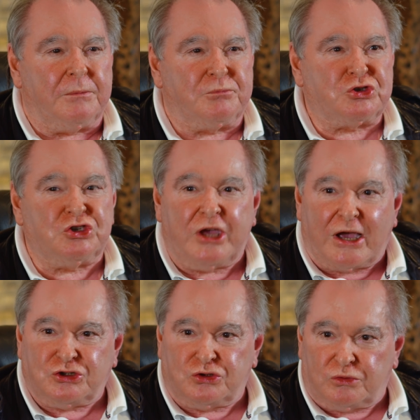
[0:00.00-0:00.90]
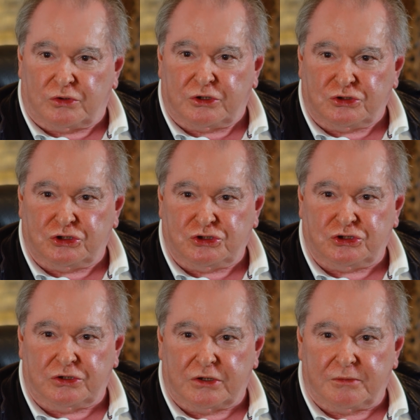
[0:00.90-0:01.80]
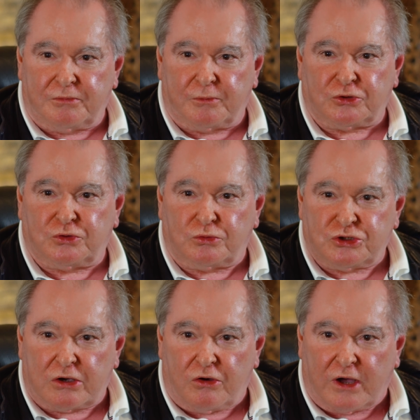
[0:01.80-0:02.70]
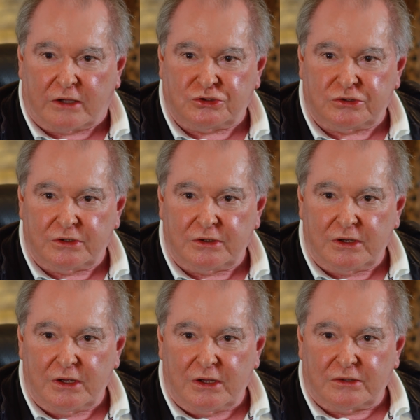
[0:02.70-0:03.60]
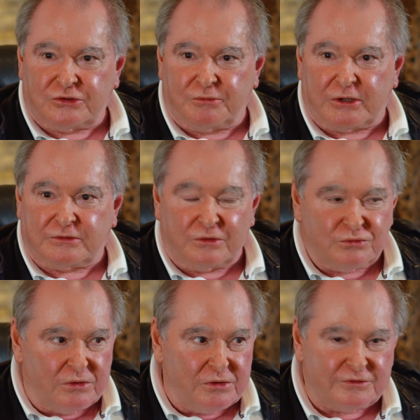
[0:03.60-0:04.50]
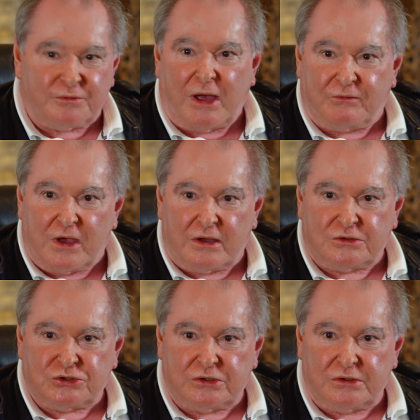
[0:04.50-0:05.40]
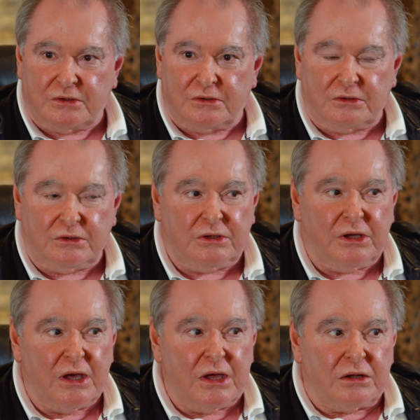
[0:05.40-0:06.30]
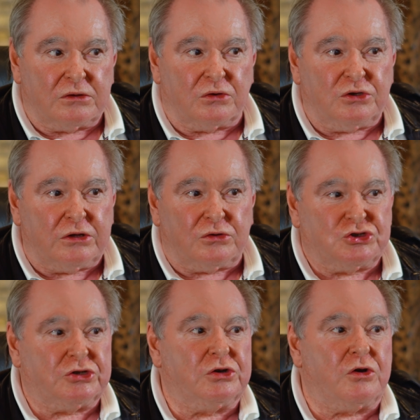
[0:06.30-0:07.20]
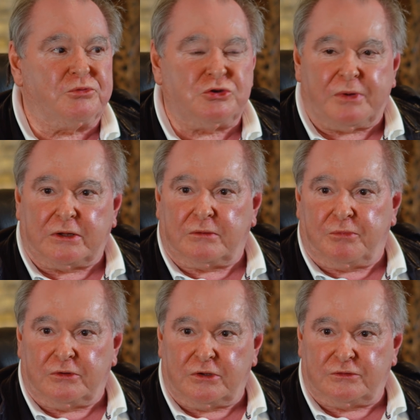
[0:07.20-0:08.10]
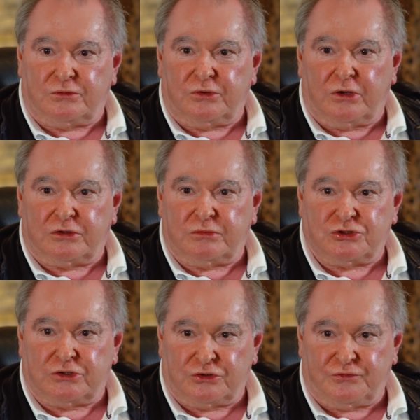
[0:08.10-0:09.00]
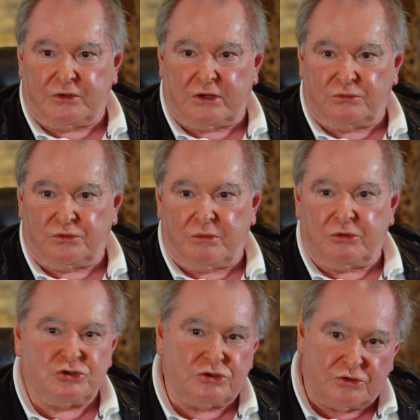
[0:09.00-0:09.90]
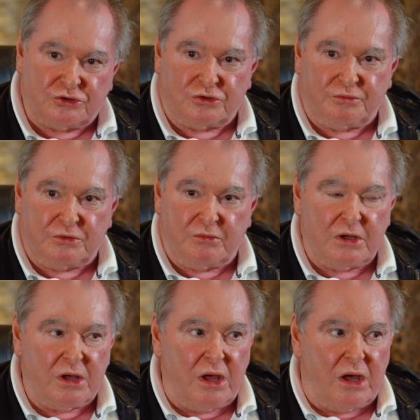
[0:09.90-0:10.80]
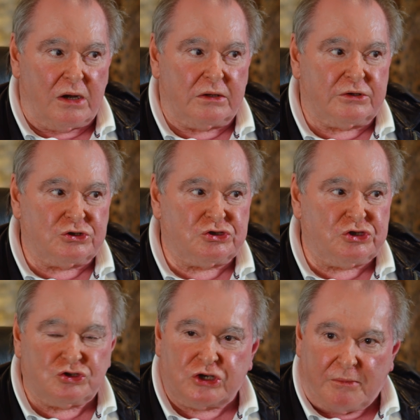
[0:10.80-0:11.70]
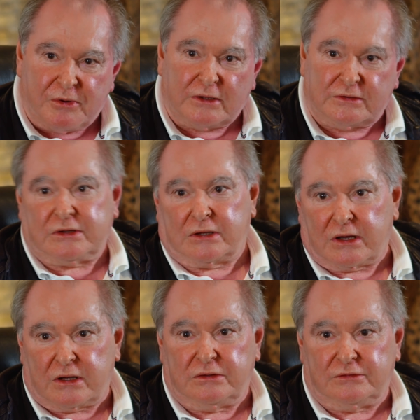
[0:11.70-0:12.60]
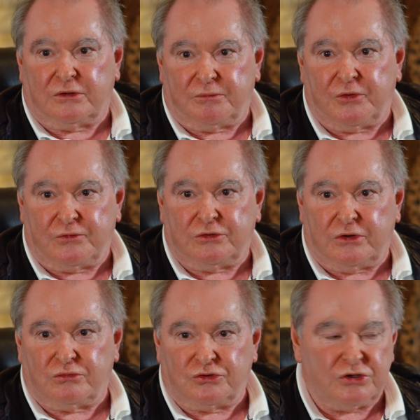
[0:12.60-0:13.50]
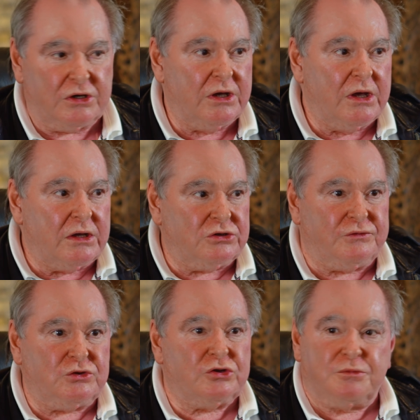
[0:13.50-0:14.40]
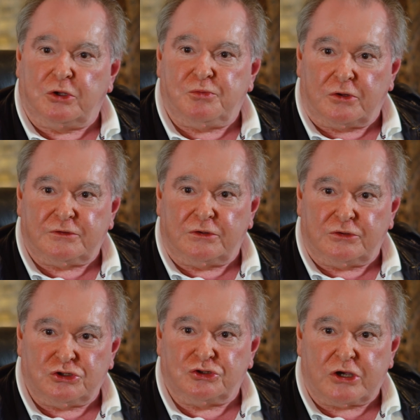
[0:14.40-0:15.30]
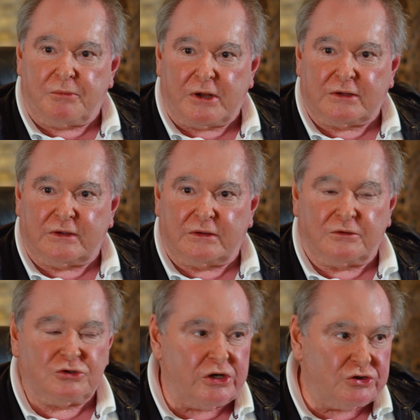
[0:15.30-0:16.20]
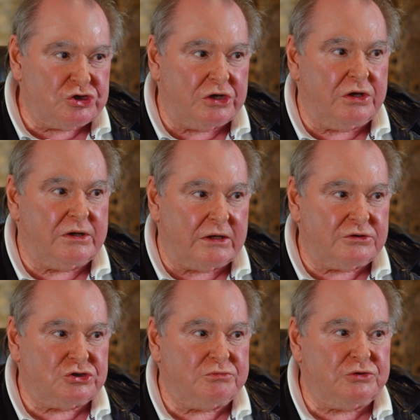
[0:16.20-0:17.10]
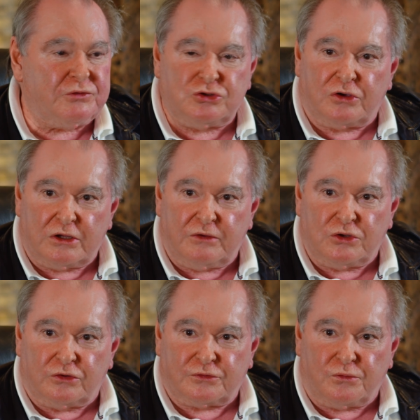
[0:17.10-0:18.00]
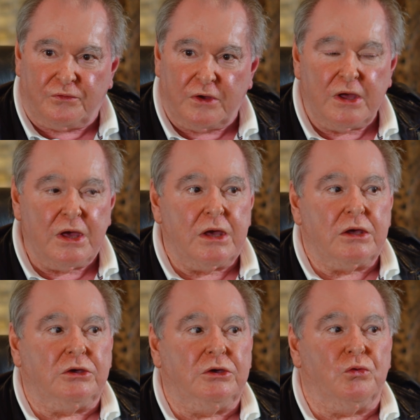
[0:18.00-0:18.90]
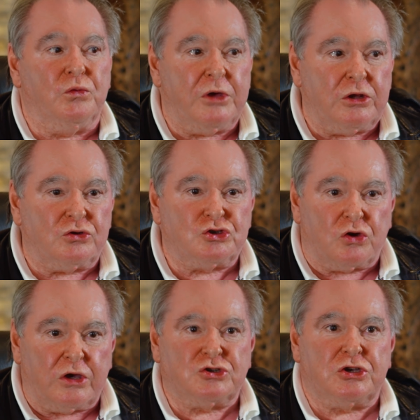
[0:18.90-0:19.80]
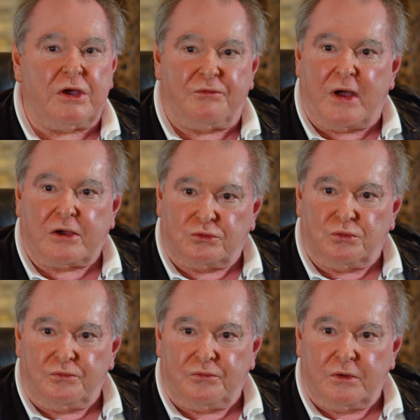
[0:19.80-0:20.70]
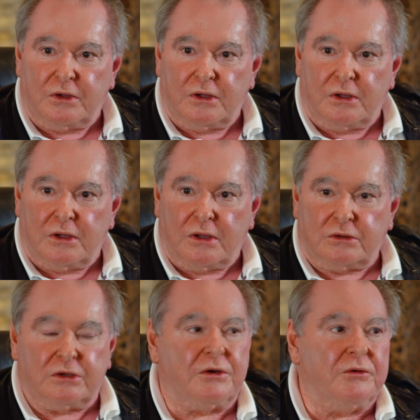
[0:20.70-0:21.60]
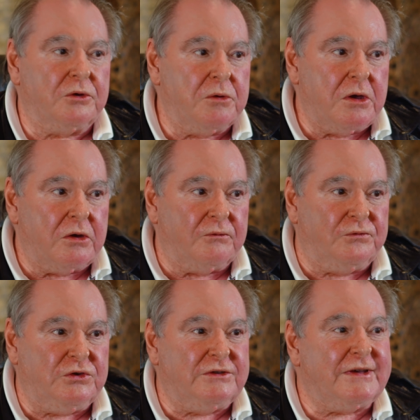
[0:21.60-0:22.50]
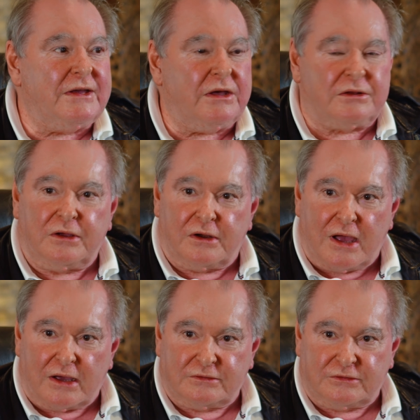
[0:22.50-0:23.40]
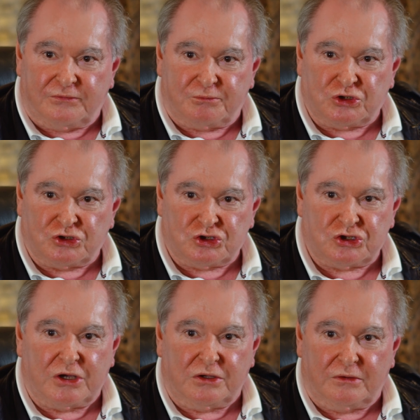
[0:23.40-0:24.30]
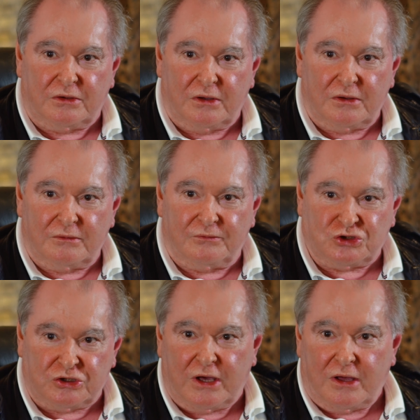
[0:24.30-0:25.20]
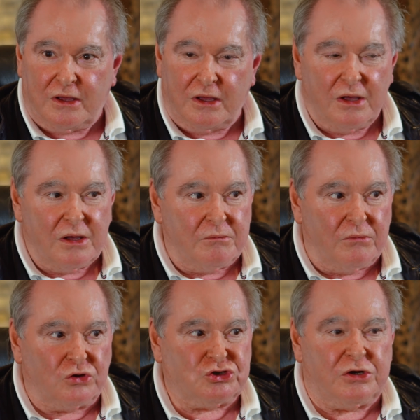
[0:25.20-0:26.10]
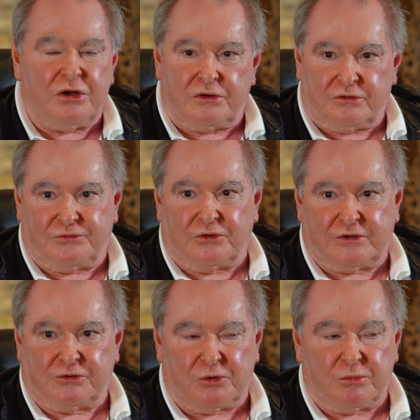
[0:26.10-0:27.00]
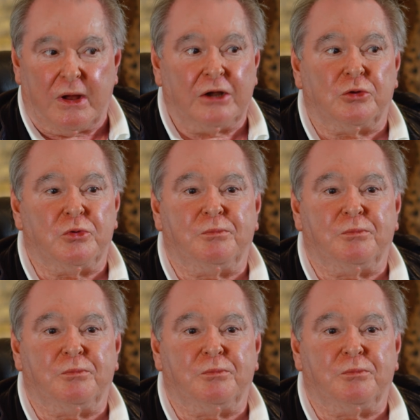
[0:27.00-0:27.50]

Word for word: przyjaźnią do tej dziedziny. Po prostu ją trzeba kochać. Trzeba z nią rozmawiać, i to nie to, że tylko przypadek decyduje o tym, że coś wynajdujemy, czy coś robimy, ale też ciężka praca, tak jak Edison powiedział, że 95% to jest ciężka praca, ślęczenie nad czymś i wyciąganie wniosków. I umiejętność kojarzenia faktów, tych, widzenie tej reakcji w przestrzeni, w śnie może rozwiązać problem. Ale to był